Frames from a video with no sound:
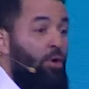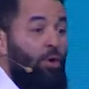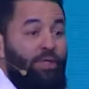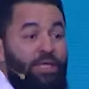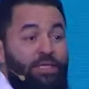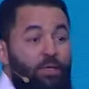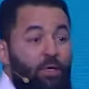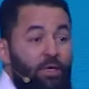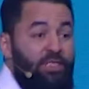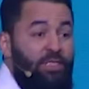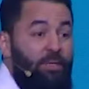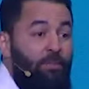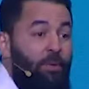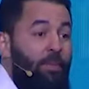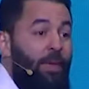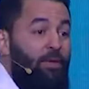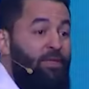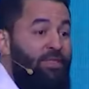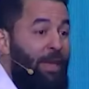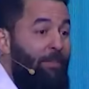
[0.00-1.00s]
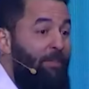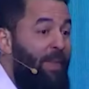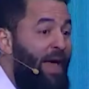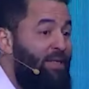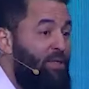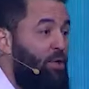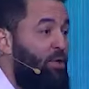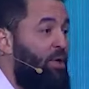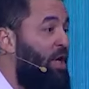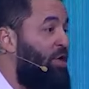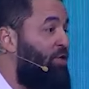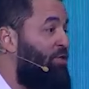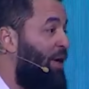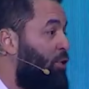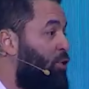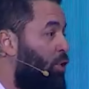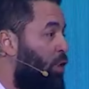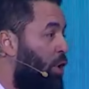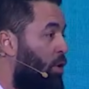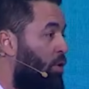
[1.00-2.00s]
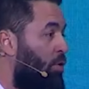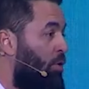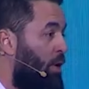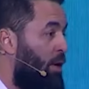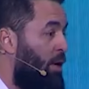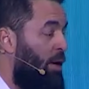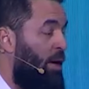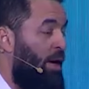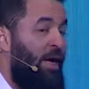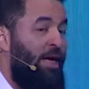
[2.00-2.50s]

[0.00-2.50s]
aconteceu nesse primeiro semestre, onde a gente faturou